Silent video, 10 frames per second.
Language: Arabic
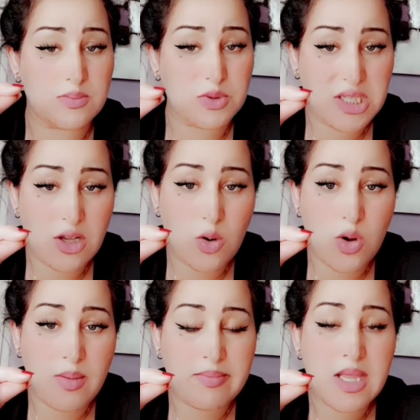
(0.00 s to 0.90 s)

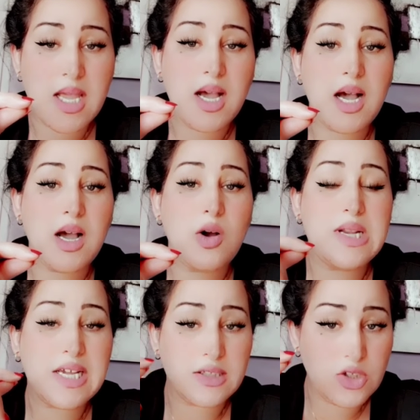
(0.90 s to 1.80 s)
ديروهم
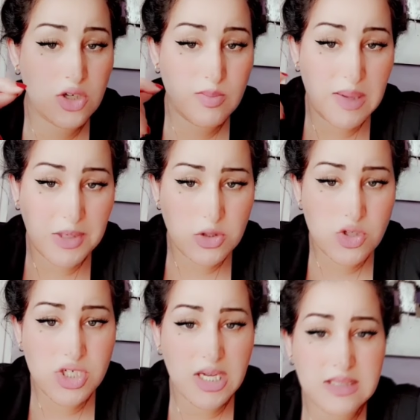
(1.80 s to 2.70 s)
اولا كديرهم لا بغيتو الشعر